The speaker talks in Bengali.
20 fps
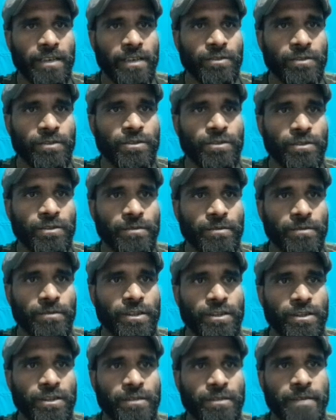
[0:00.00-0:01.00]
এক ও দুই নং
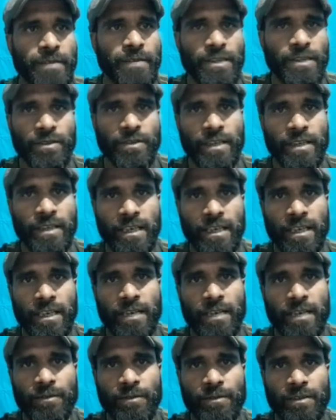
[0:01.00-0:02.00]
পদের জন্য পাঁচশো টাকা
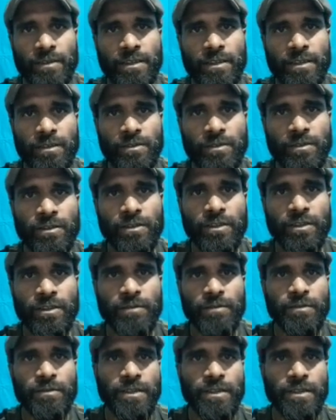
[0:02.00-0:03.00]
এবং তিন ও ছয় নং
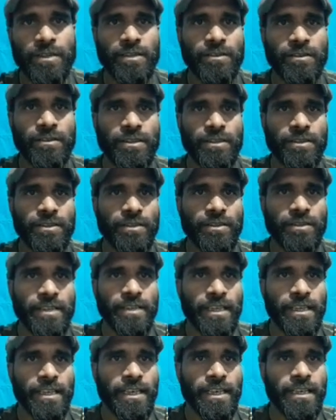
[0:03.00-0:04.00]
পোস্টের জন্য তিনশো
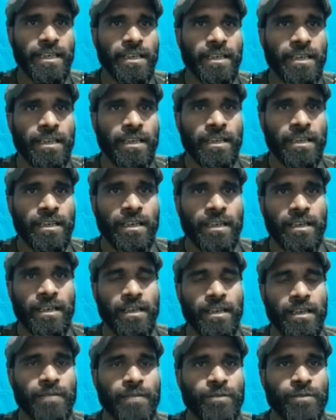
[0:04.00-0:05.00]
টাকা
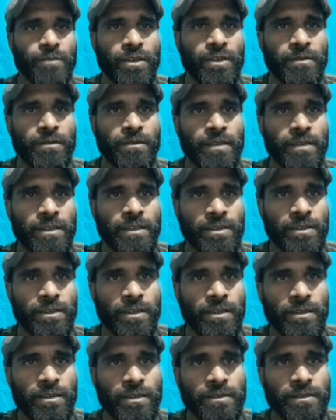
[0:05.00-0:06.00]
মূল্যমানের
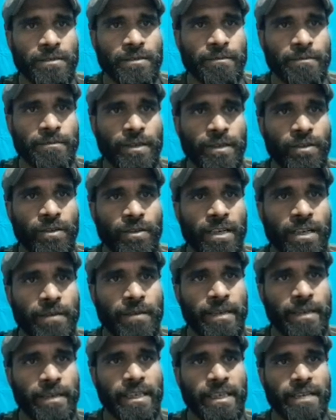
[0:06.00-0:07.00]
পে অর্ডার
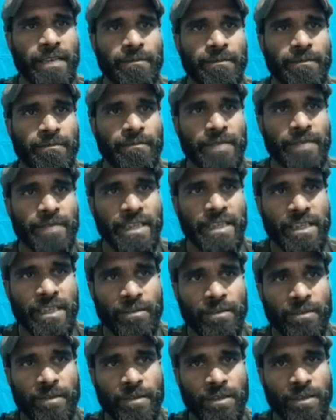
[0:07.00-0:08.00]
ব্যাংড্রাফ্ট ডিডি
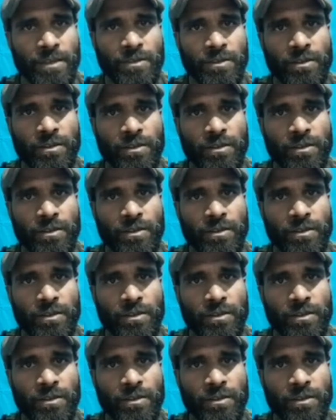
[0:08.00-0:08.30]
অফারের